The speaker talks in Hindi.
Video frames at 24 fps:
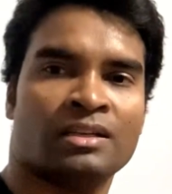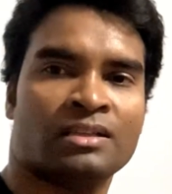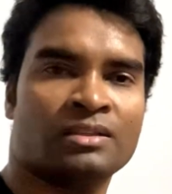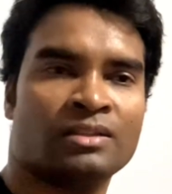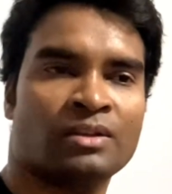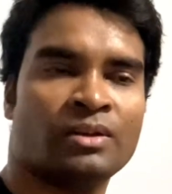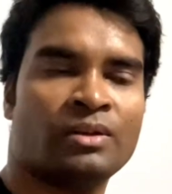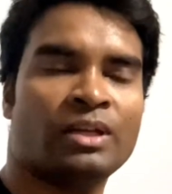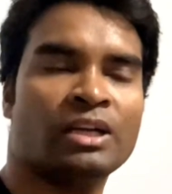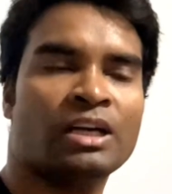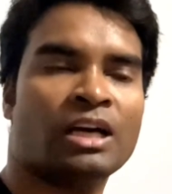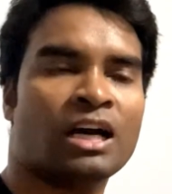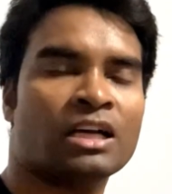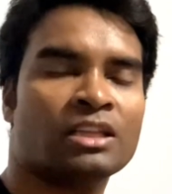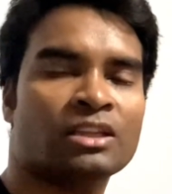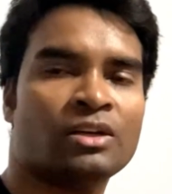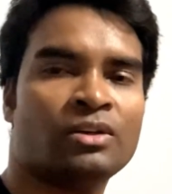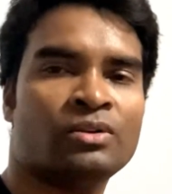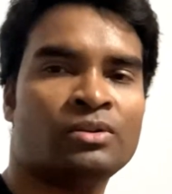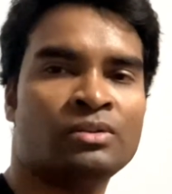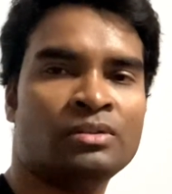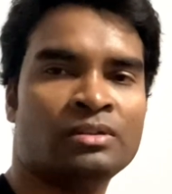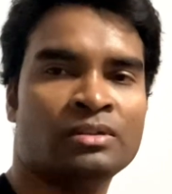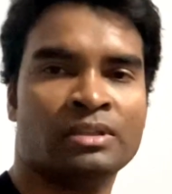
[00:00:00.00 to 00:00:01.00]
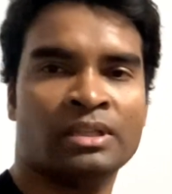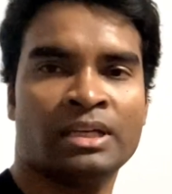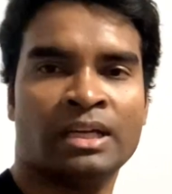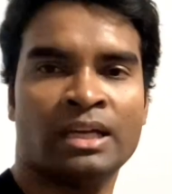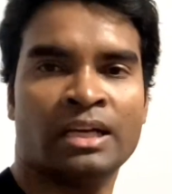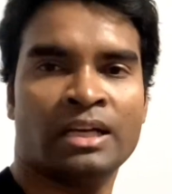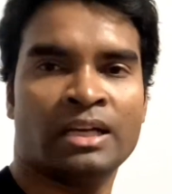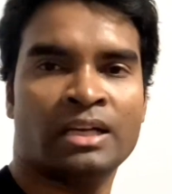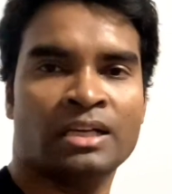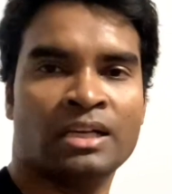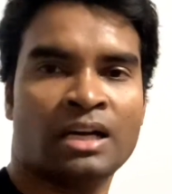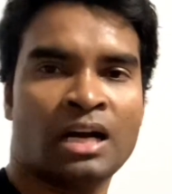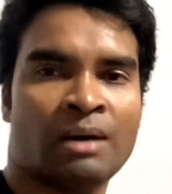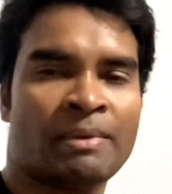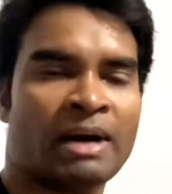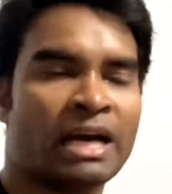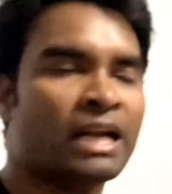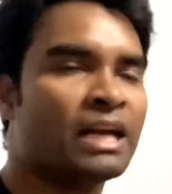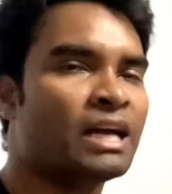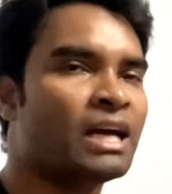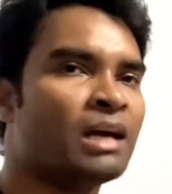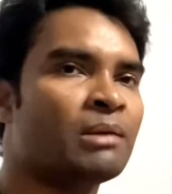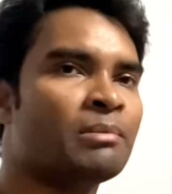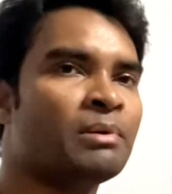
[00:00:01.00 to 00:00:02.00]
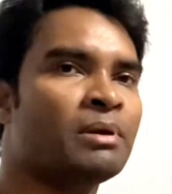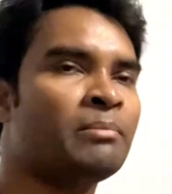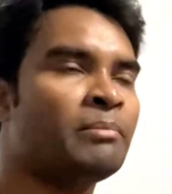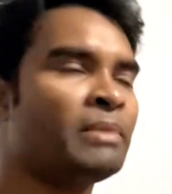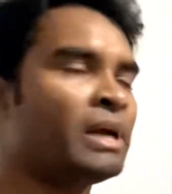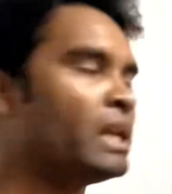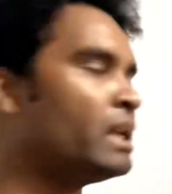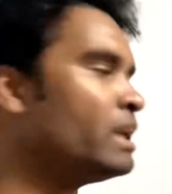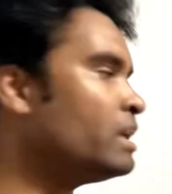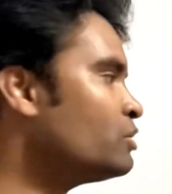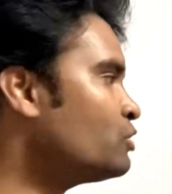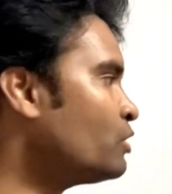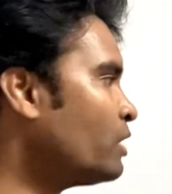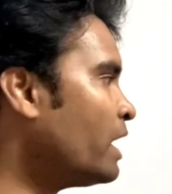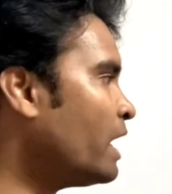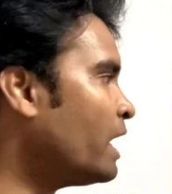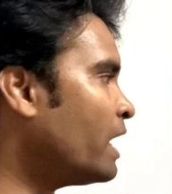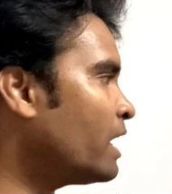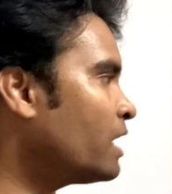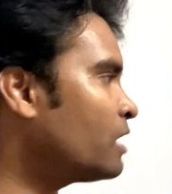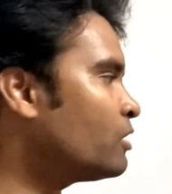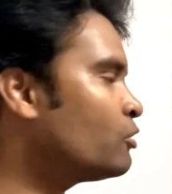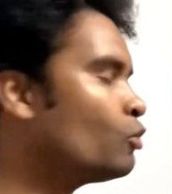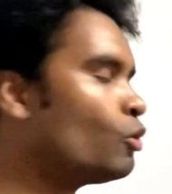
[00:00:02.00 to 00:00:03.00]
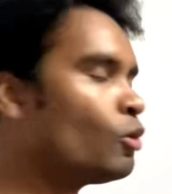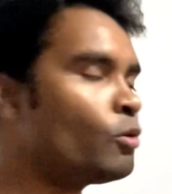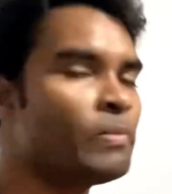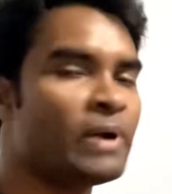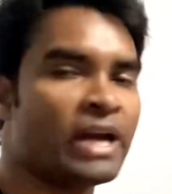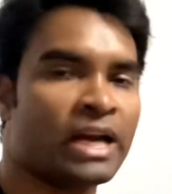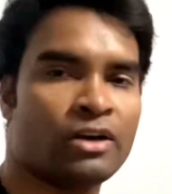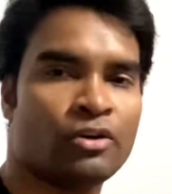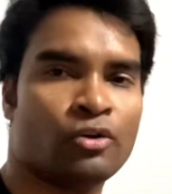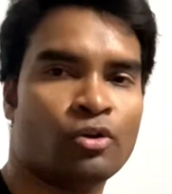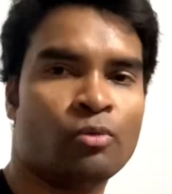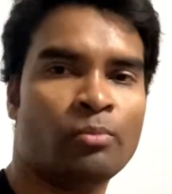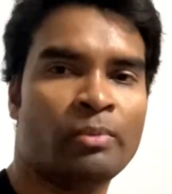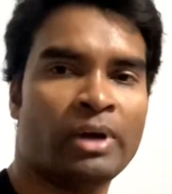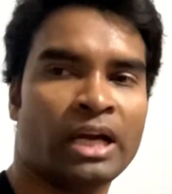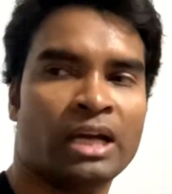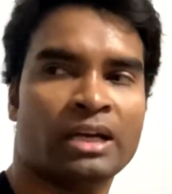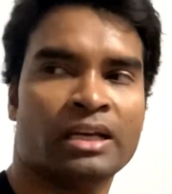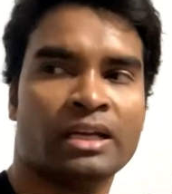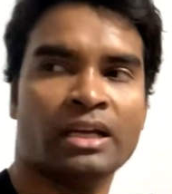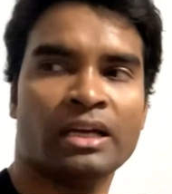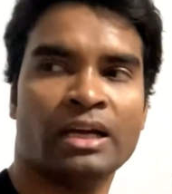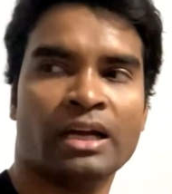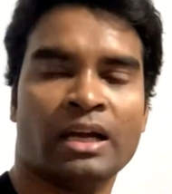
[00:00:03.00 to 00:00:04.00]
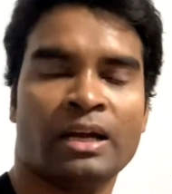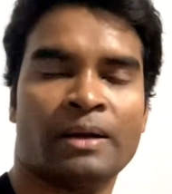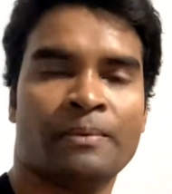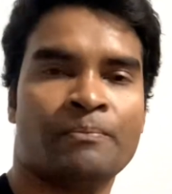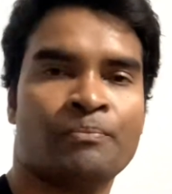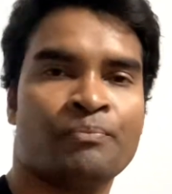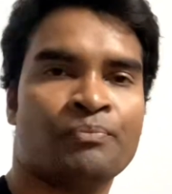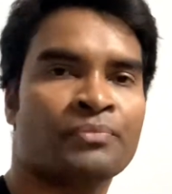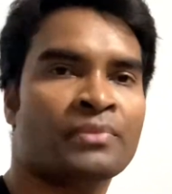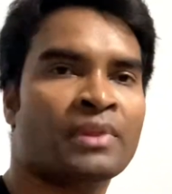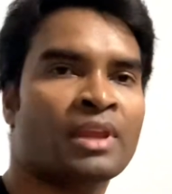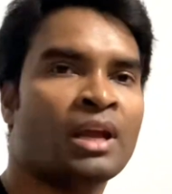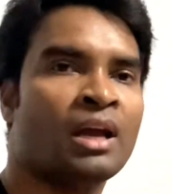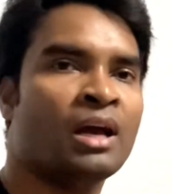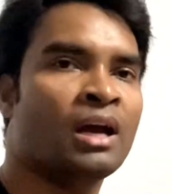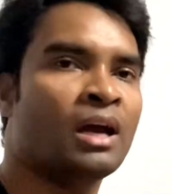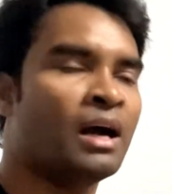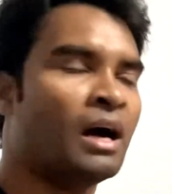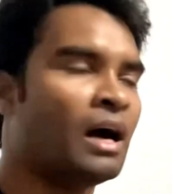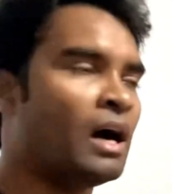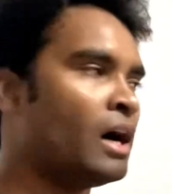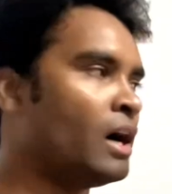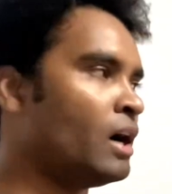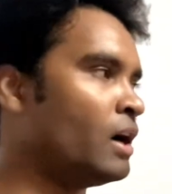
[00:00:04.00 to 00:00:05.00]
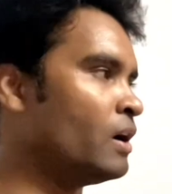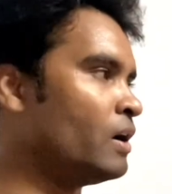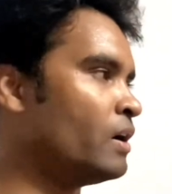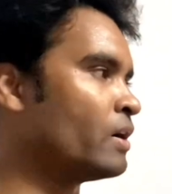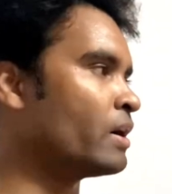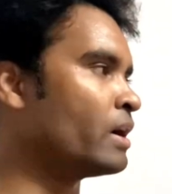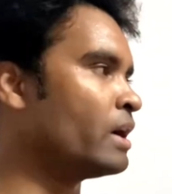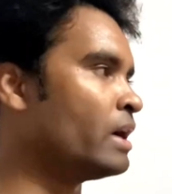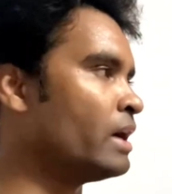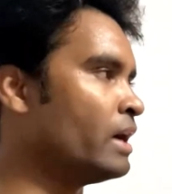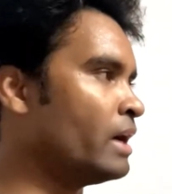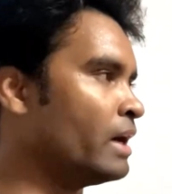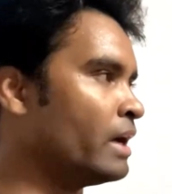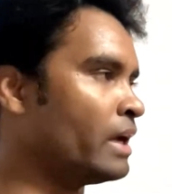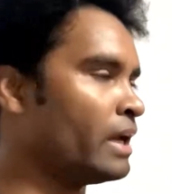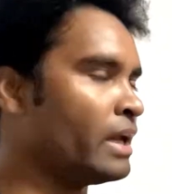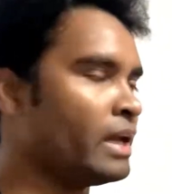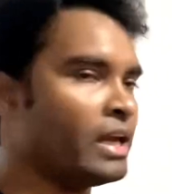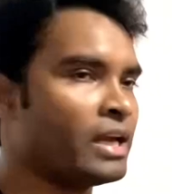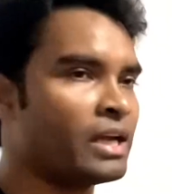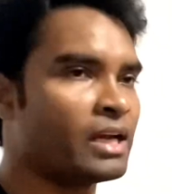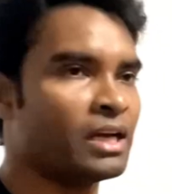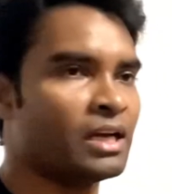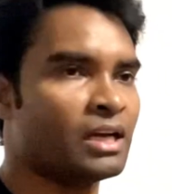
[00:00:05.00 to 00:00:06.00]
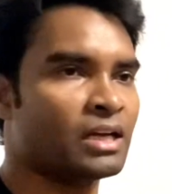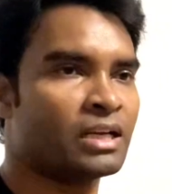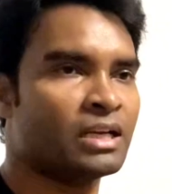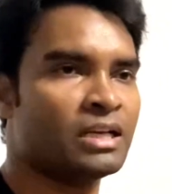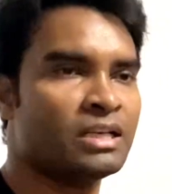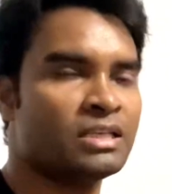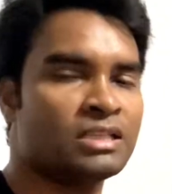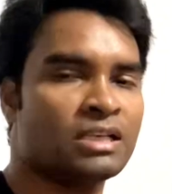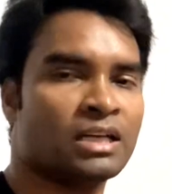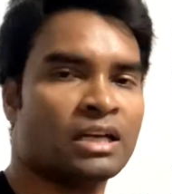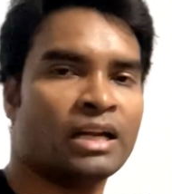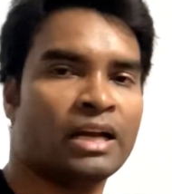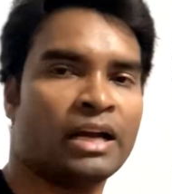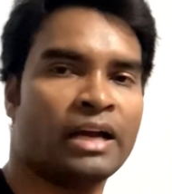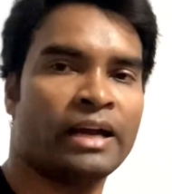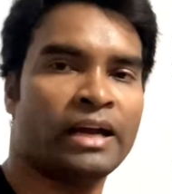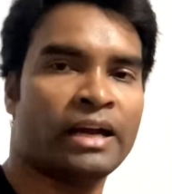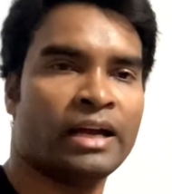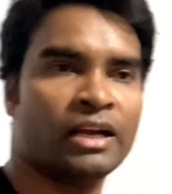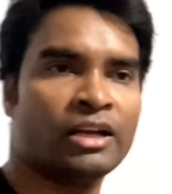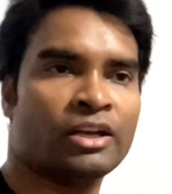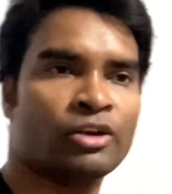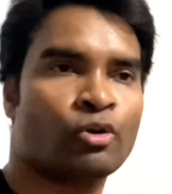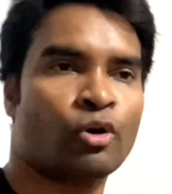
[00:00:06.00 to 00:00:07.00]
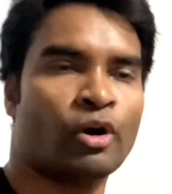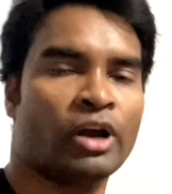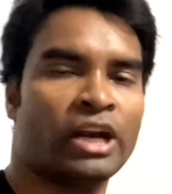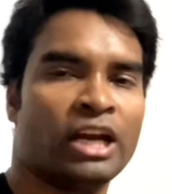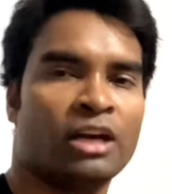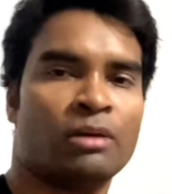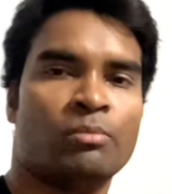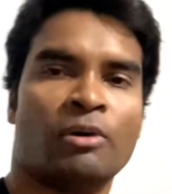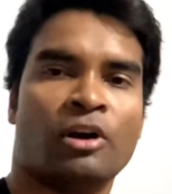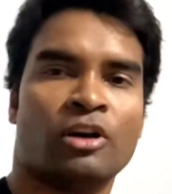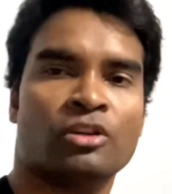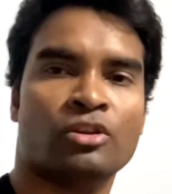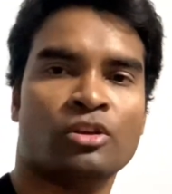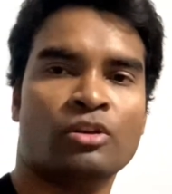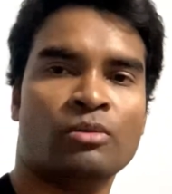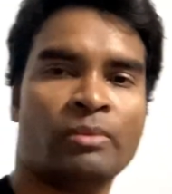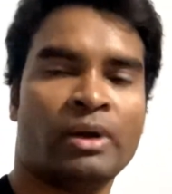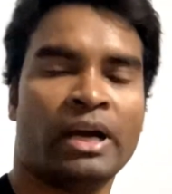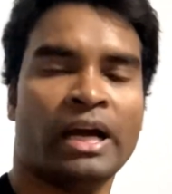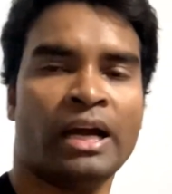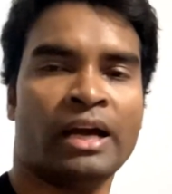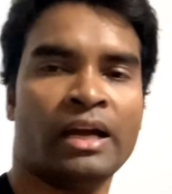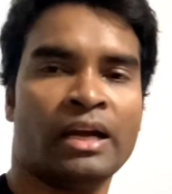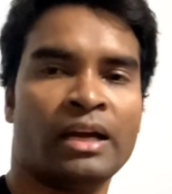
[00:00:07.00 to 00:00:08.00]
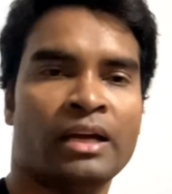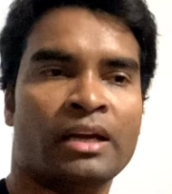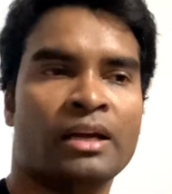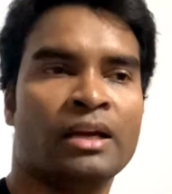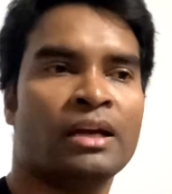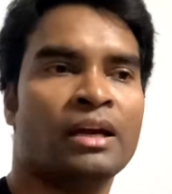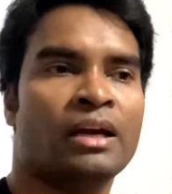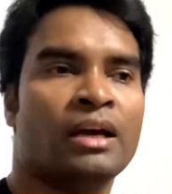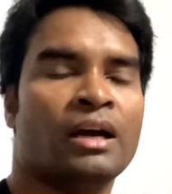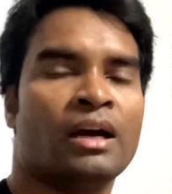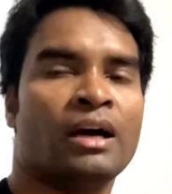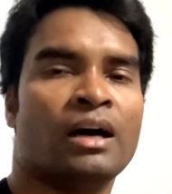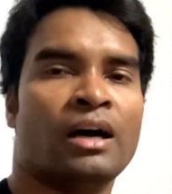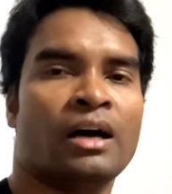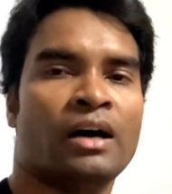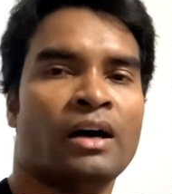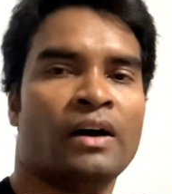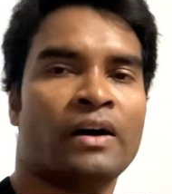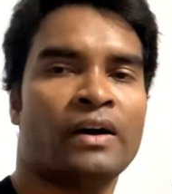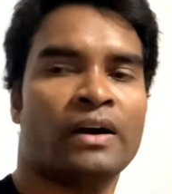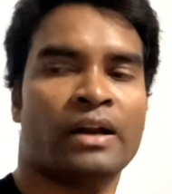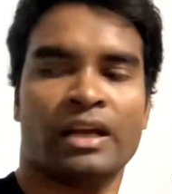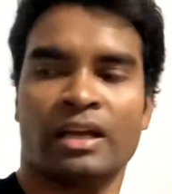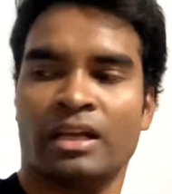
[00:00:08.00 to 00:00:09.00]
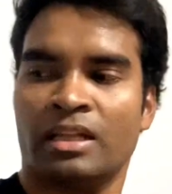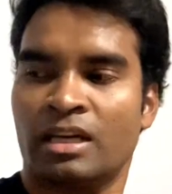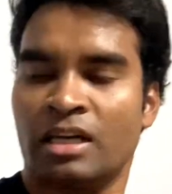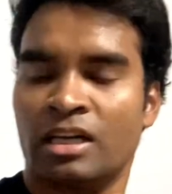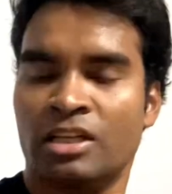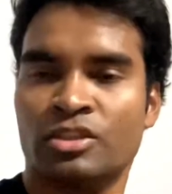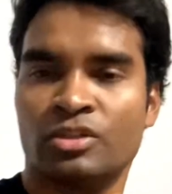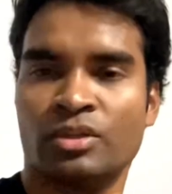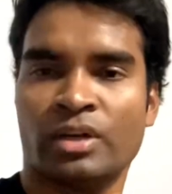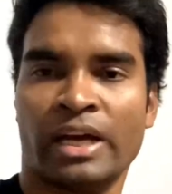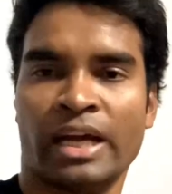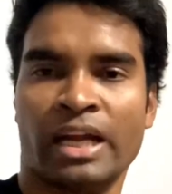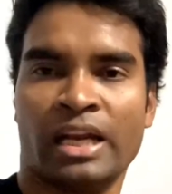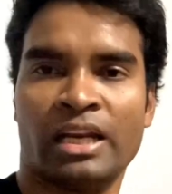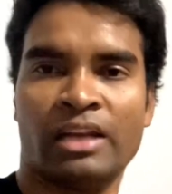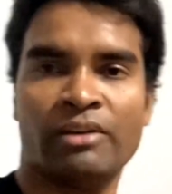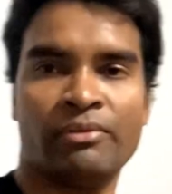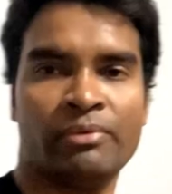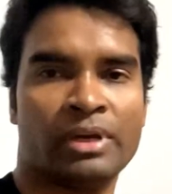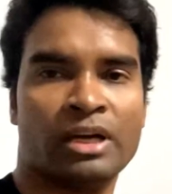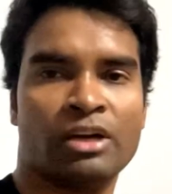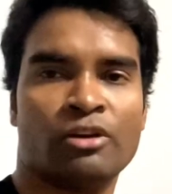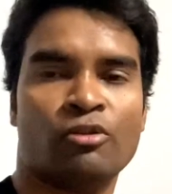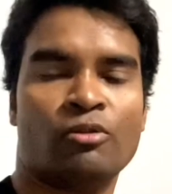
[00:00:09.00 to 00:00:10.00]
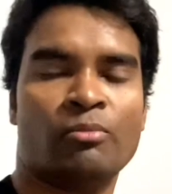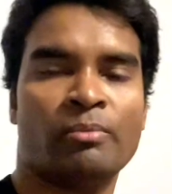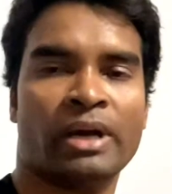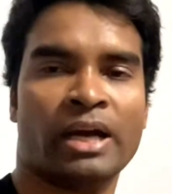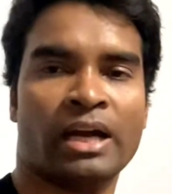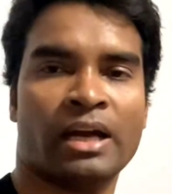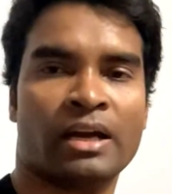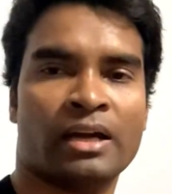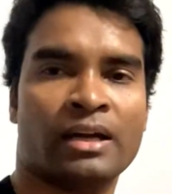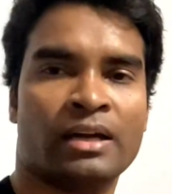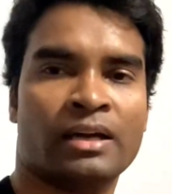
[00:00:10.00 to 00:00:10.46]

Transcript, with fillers: तो दिखाता हूँ हमारे घर में मेनली जो है दो बेडरूम है ठीक है और एक किचन है टॉयलेट बाथरूम है और इधर जो है लिविंग रूम है